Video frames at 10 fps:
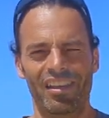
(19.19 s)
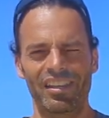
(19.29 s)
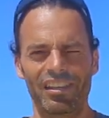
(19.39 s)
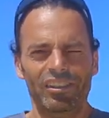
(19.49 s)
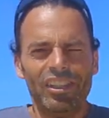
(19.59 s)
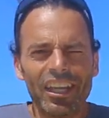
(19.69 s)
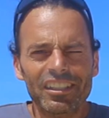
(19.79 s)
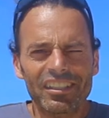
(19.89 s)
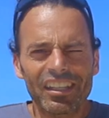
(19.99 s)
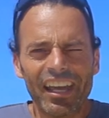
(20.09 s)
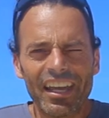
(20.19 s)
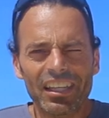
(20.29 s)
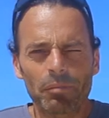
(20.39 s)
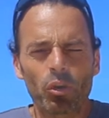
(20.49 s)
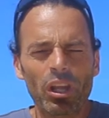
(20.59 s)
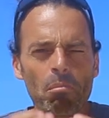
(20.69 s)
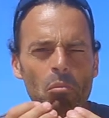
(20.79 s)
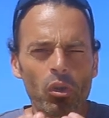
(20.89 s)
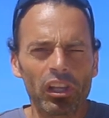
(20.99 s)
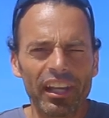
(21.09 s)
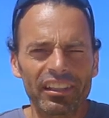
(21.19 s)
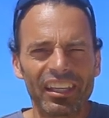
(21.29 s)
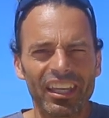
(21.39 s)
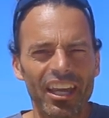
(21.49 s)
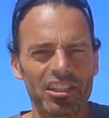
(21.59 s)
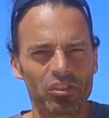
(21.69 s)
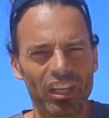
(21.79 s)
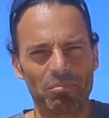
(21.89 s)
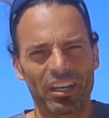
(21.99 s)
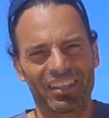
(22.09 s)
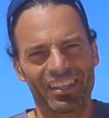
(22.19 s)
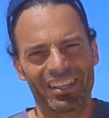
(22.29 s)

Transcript: äh, der richtige Kite-Trim oder Möglichkeiten einen Kite zu trimmern.